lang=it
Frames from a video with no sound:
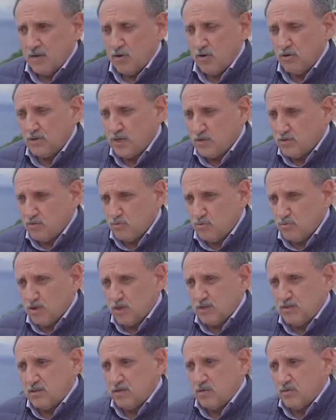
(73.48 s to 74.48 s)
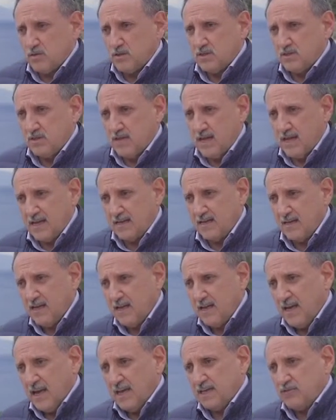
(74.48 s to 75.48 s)
Cosa è successo in questi anni?
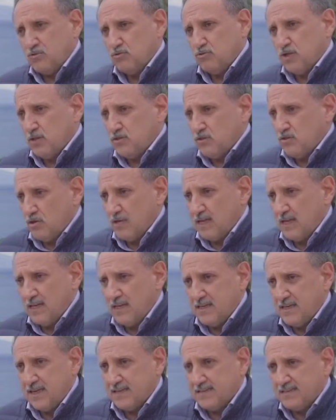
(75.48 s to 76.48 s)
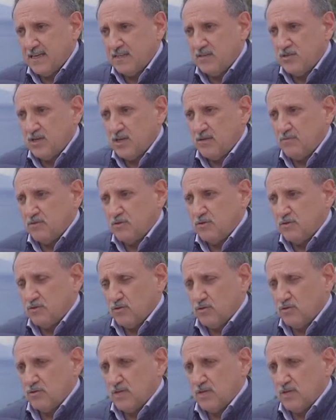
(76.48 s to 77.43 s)
È successo che in realtà diciamo, ci sono